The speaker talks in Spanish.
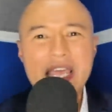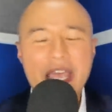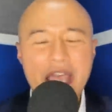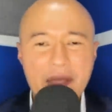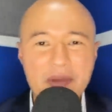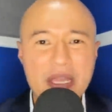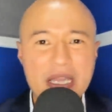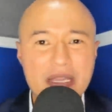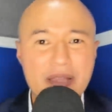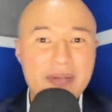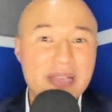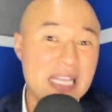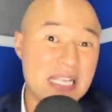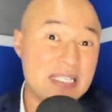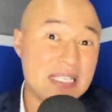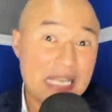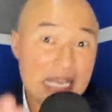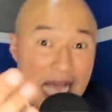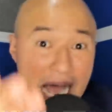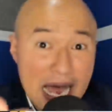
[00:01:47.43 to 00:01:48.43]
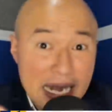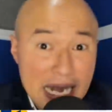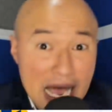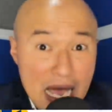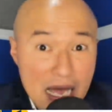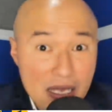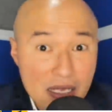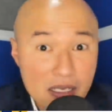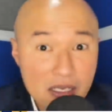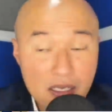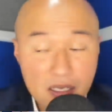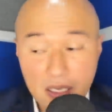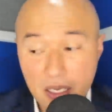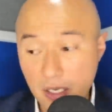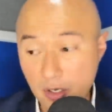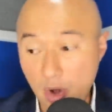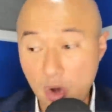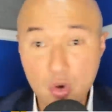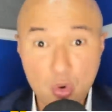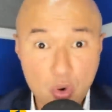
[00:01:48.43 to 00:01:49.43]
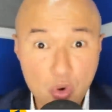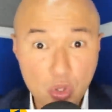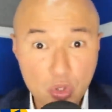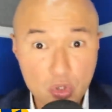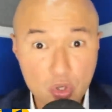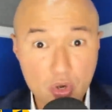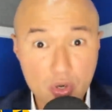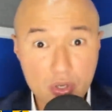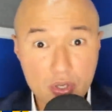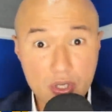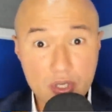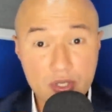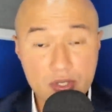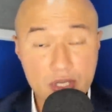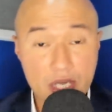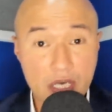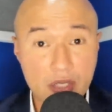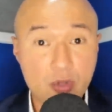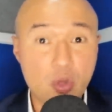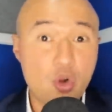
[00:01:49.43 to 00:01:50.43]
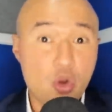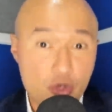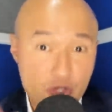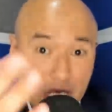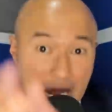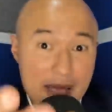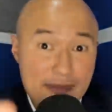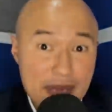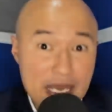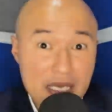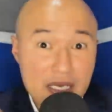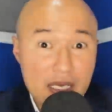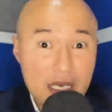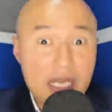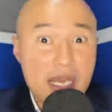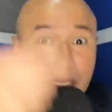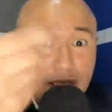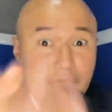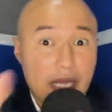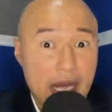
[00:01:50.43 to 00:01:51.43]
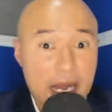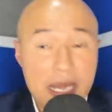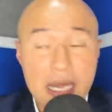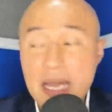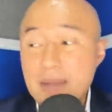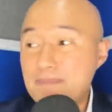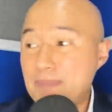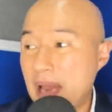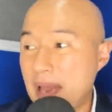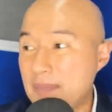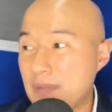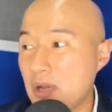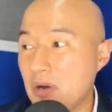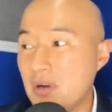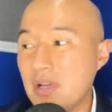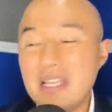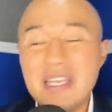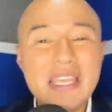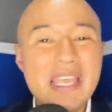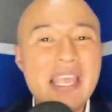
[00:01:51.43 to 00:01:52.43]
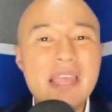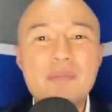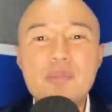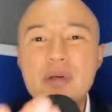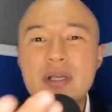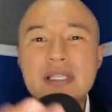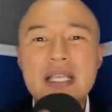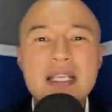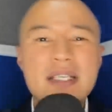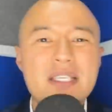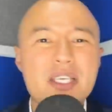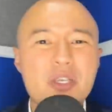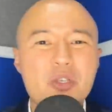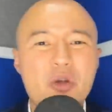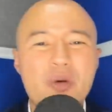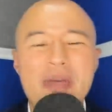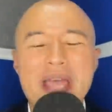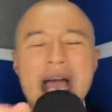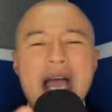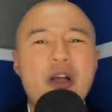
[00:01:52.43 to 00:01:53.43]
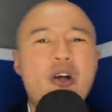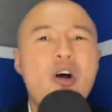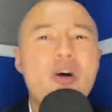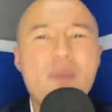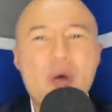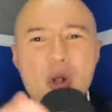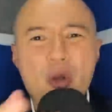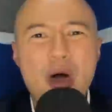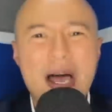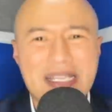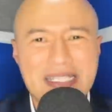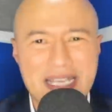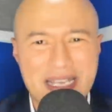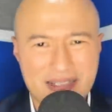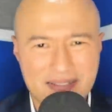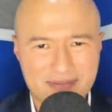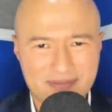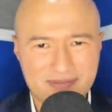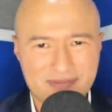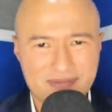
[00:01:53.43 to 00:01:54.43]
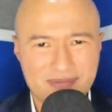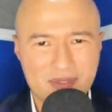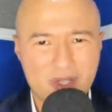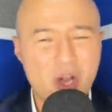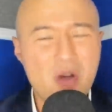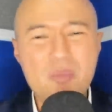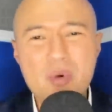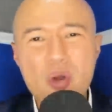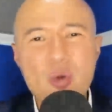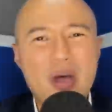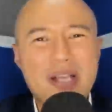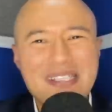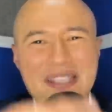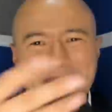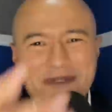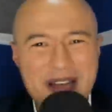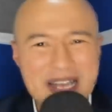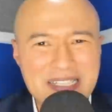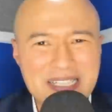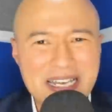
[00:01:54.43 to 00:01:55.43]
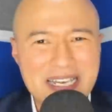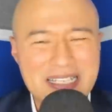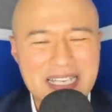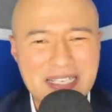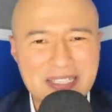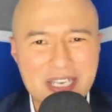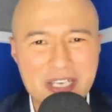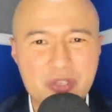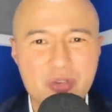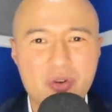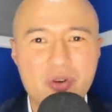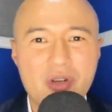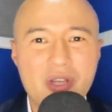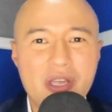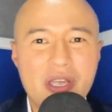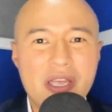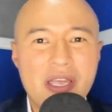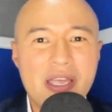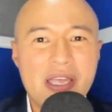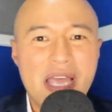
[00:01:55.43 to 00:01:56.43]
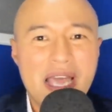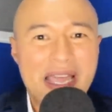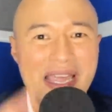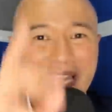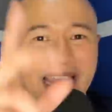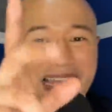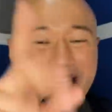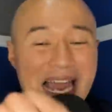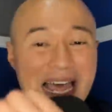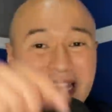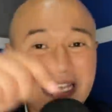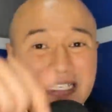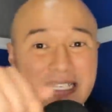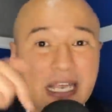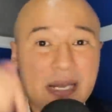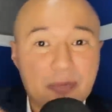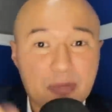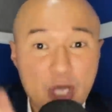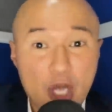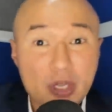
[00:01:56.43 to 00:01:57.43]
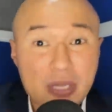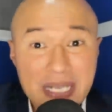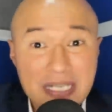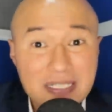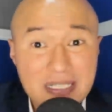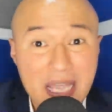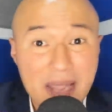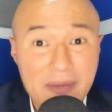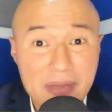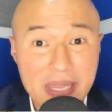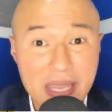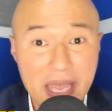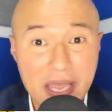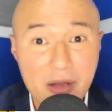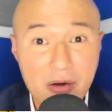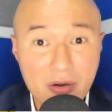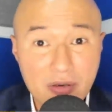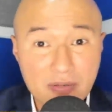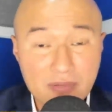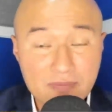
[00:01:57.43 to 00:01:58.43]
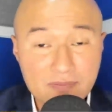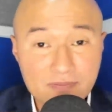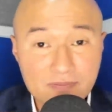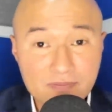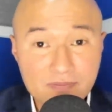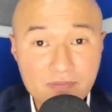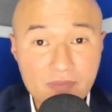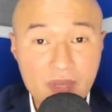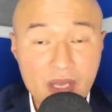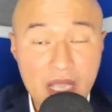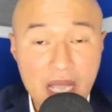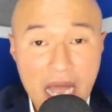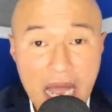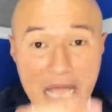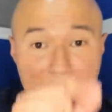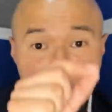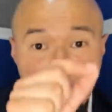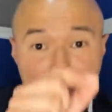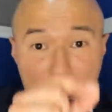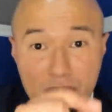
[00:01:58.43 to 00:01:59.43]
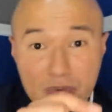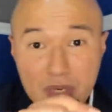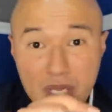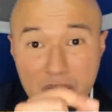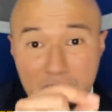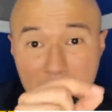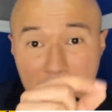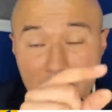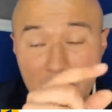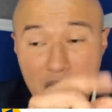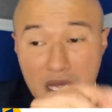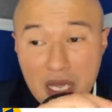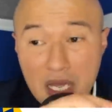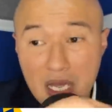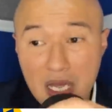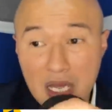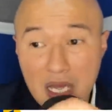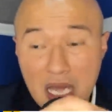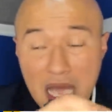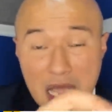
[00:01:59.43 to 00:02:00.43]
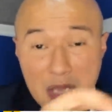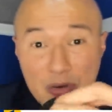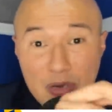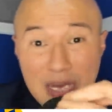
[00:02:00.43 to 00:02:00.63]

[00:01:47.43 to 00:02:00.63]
evidentemente, si gana el concurso, ¿cierto? Lo llamen y le entreguen el premio. Es muy sencillo. Vea, ¿cómo lo hace? ¿Cómo lo hace? Fácil y sencillo. En la descripción de este video hay, ah, hay un